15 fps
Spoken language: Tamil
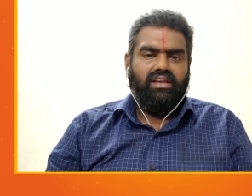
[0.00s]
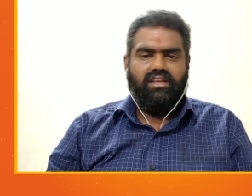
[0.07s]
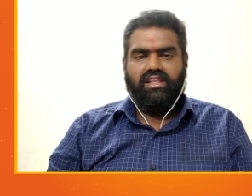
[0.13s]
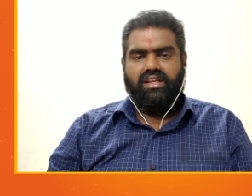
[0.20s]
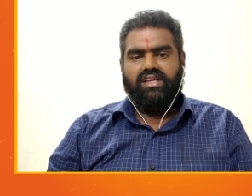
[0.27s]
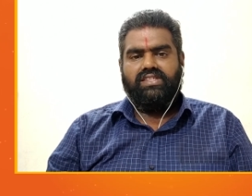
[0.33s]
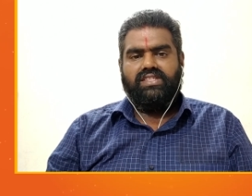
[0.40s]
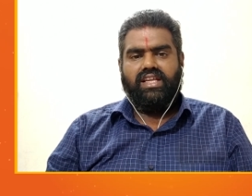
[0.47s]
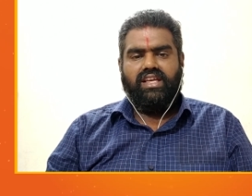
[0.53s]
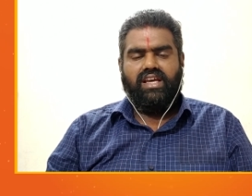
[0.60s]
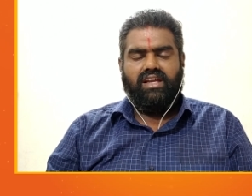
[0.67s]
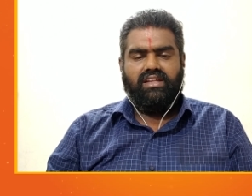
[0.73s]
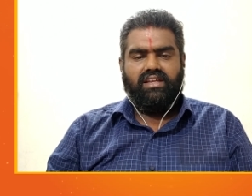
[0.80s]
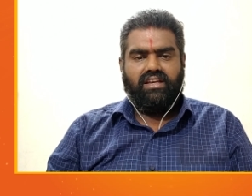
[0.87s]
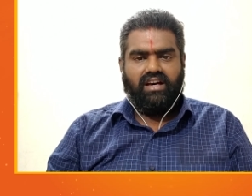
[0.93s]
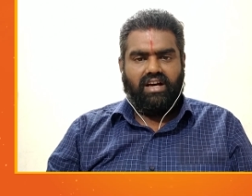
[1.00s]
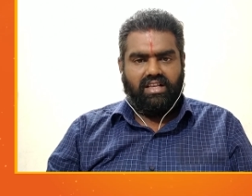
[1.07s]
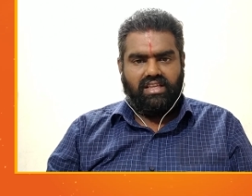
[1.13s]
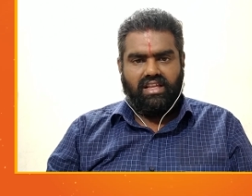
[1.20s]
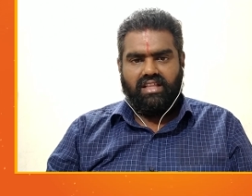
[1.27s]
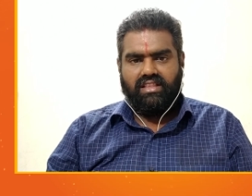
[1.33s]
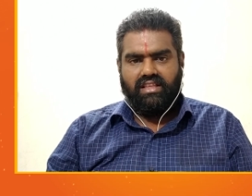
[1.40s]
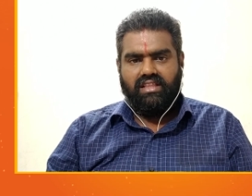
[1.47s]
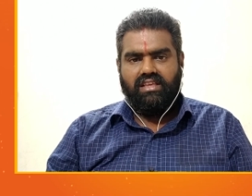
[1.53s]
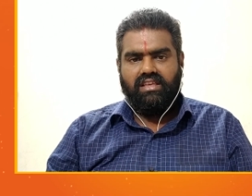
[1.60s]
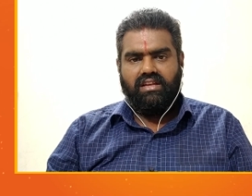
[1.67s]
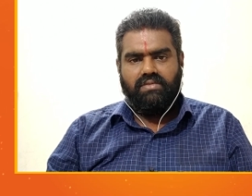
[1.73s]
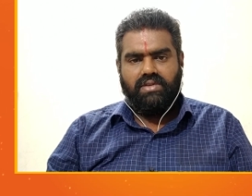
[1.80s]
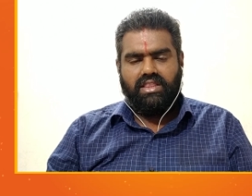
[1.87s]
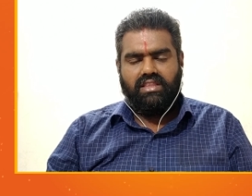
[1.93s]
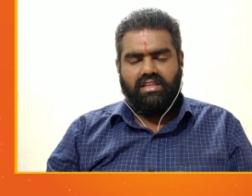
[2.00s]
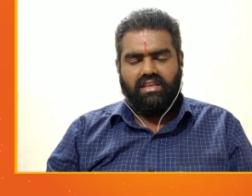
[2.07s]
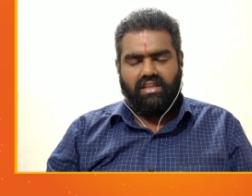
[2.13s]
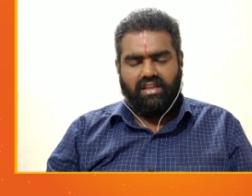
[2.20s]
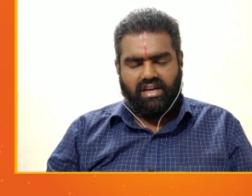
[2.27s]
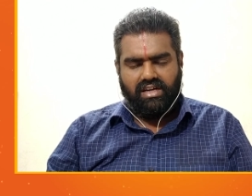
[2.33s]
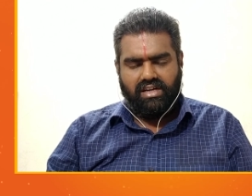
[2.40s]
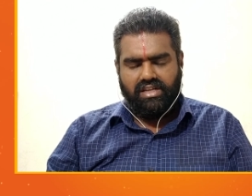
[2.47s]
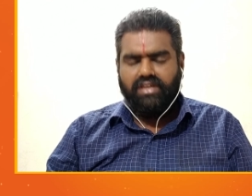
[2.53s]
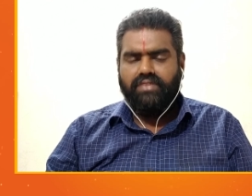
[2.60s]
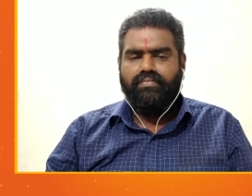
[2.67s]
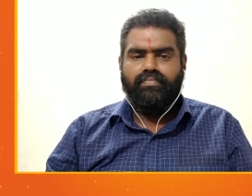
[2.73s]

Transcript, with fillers: இதற்கு சரியான ஆங்கில தேதி இருபத்தி இரண்டு